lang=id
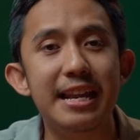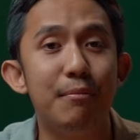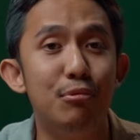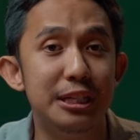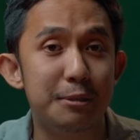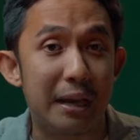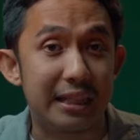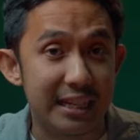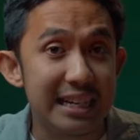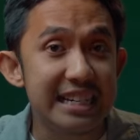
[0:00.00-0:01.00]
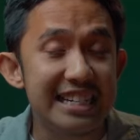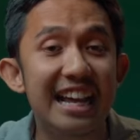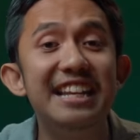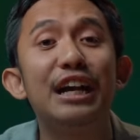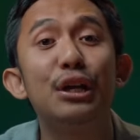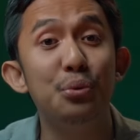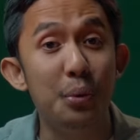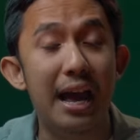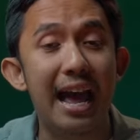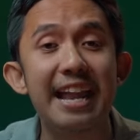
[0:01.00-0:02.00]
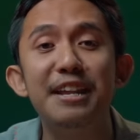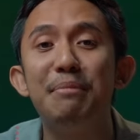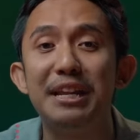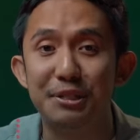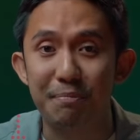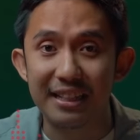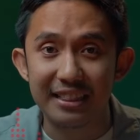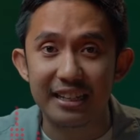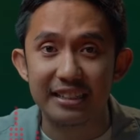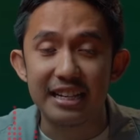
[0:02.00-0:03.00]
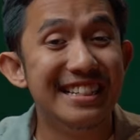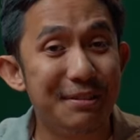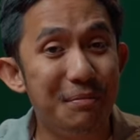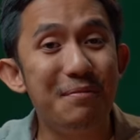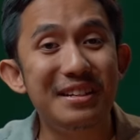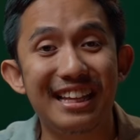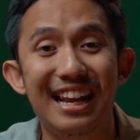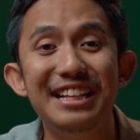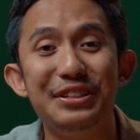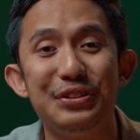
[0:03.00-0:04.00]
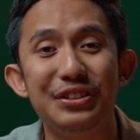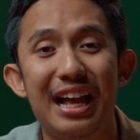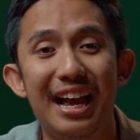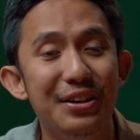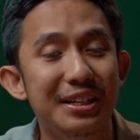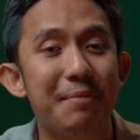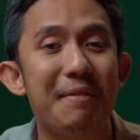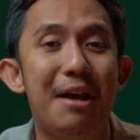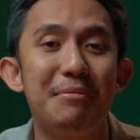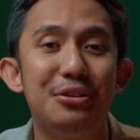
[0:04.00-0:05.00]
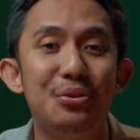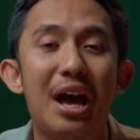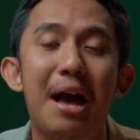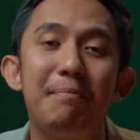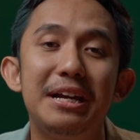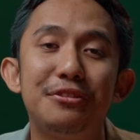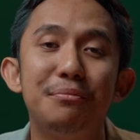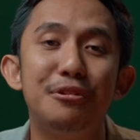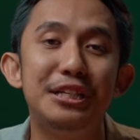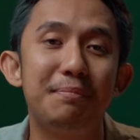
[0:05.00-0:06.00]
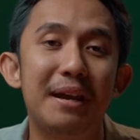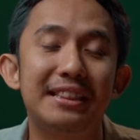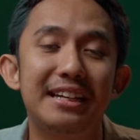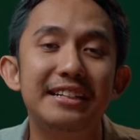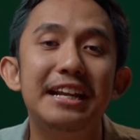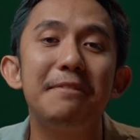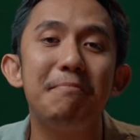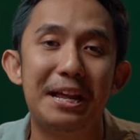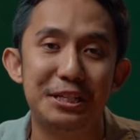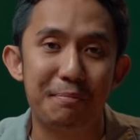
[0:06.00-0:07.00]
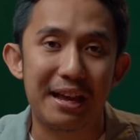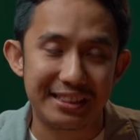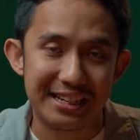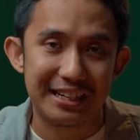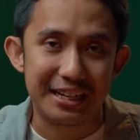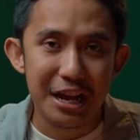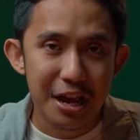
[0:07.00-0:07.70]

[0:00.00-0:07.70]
ada bullish pattern dan yang kedua ada bearish pattern. Sebelum kita lanjut, ayo kita pahami dulu apa itu bullish pattern dan bearish pattern.